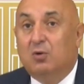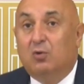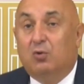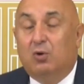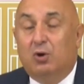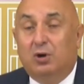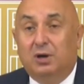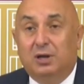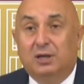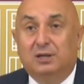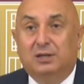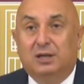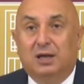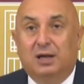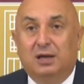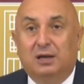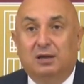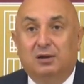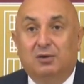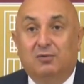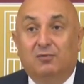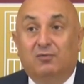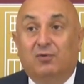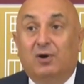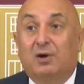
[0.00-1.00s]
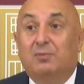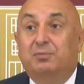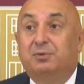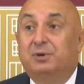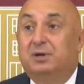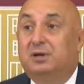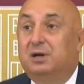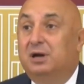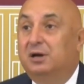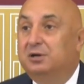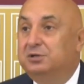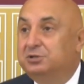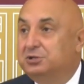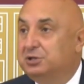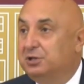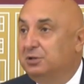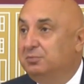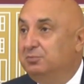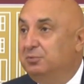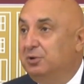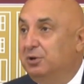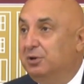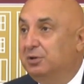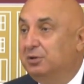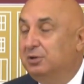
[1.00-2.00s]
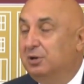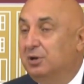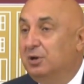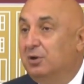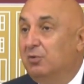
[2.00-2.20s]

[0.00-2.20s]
Orada fabrika açılmıyor.